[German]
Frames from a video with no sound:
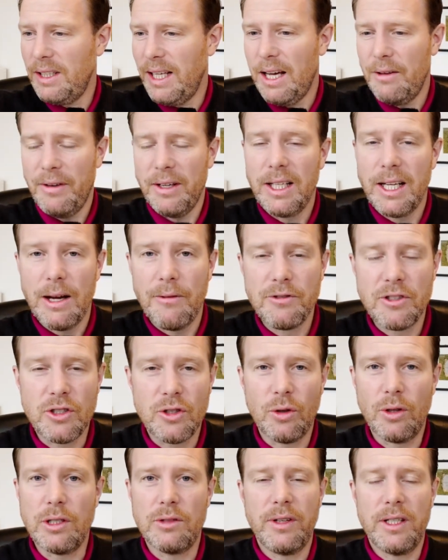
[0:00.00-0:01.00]
ja,
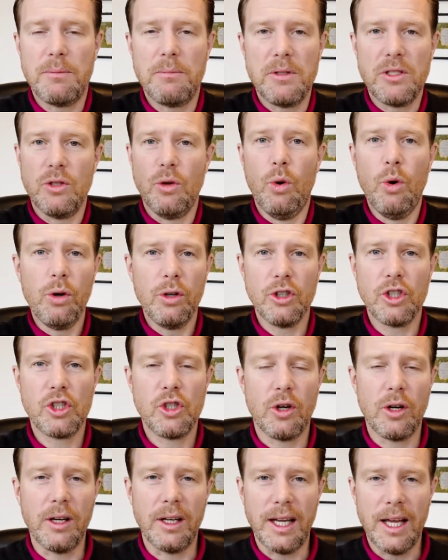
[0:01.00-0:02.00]
Wettkampfsaison ist vielleicht ein bisschen
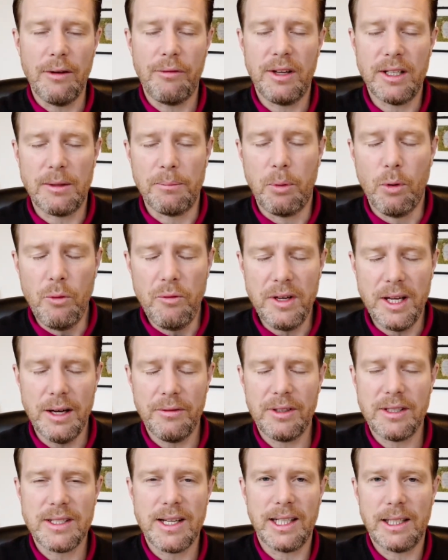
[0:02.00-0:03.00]
hochgestochen, ja, vielleicht
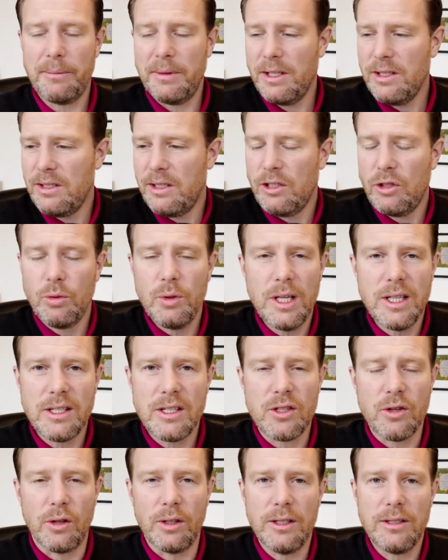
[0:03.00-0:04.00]
profihaft gesagt, aber das ist die
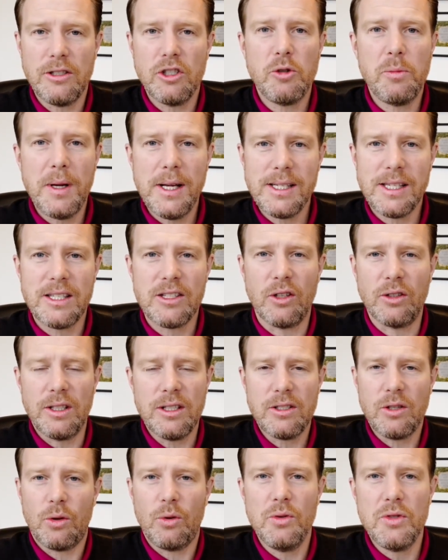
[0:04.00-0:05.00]
Turniersaison, das ist die Spielsaison,
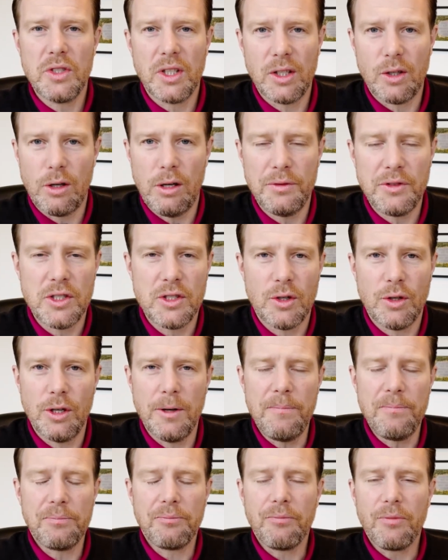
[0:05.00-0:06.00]
das ist doch unsere
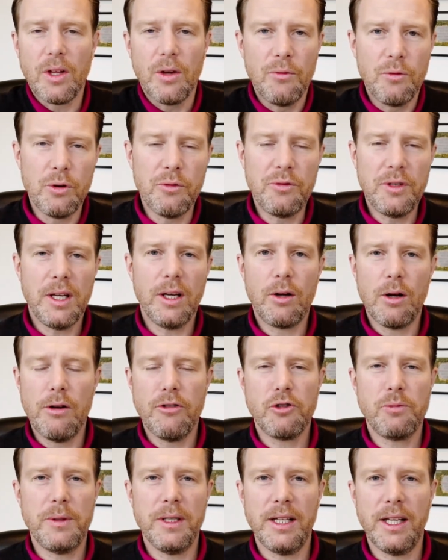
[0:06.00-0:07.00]
Golfsaison, wo wir
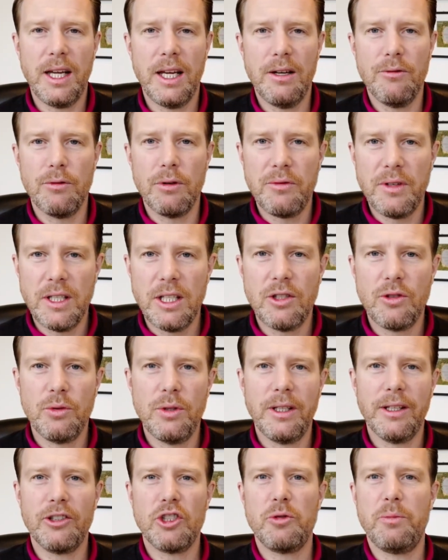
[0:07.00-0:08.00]
Golf spielen gehen, wo wir die
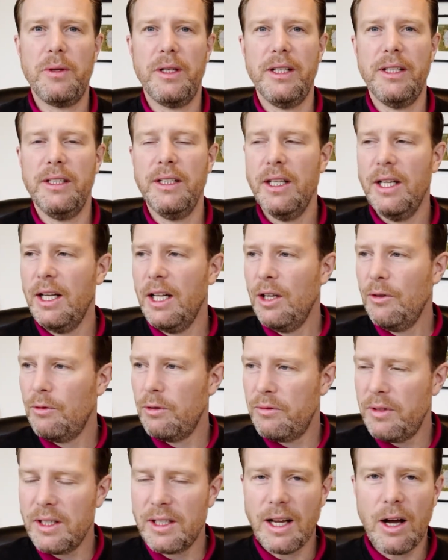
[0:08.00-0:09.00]
Turniere spielen,
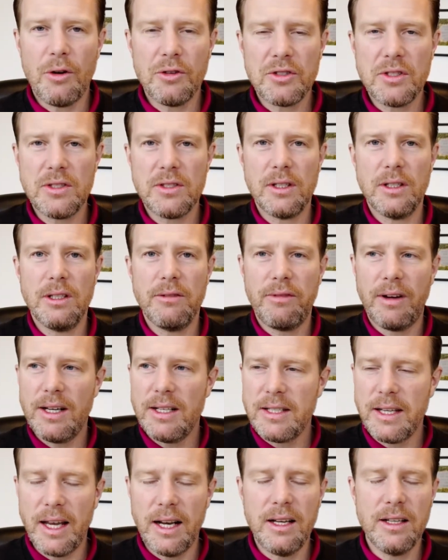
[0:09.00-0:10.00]
wo wir draußen sind, weil
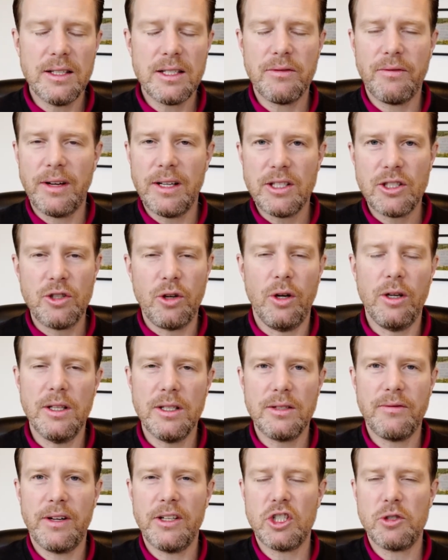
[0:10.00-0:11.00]
es hell ist, weil es toll
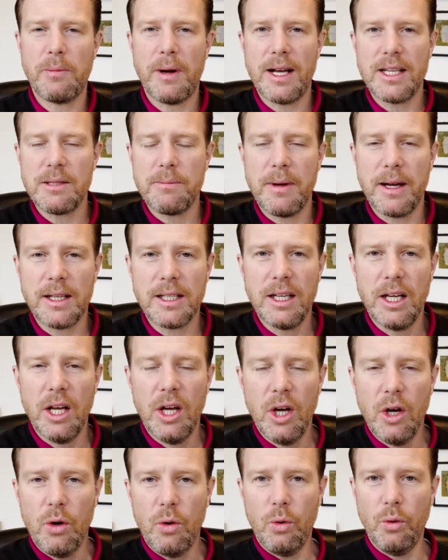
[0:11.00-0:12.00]
ist, weil es Spaß macht
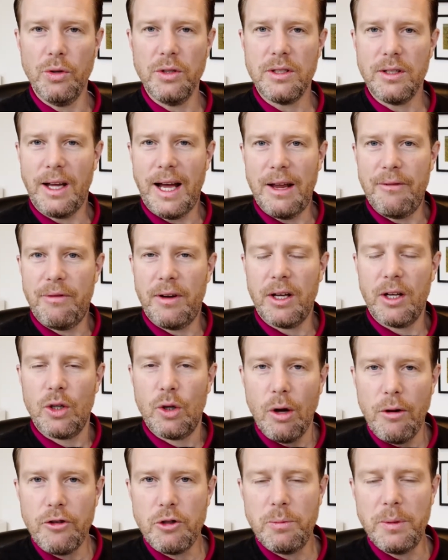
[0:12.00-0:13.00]
und einfach
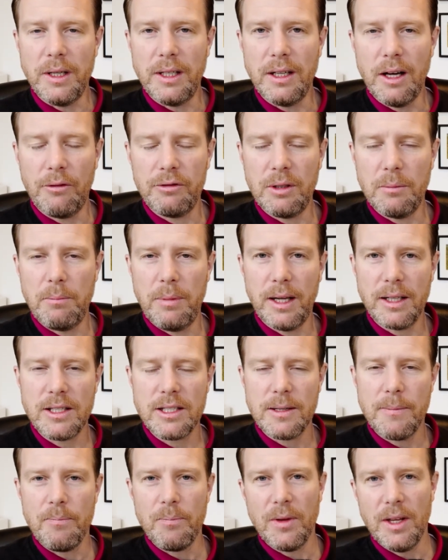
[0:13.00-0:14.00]
Golf spielen auf dem
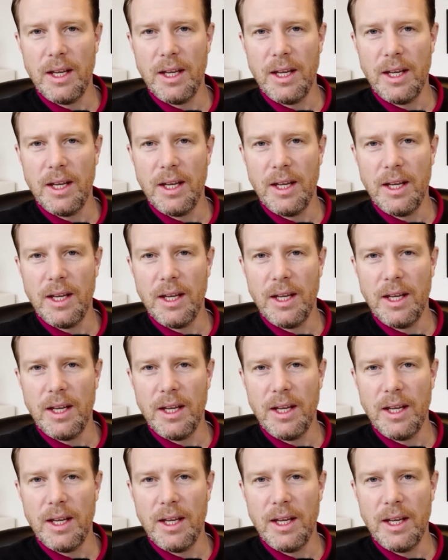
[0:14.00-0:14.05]
Platz.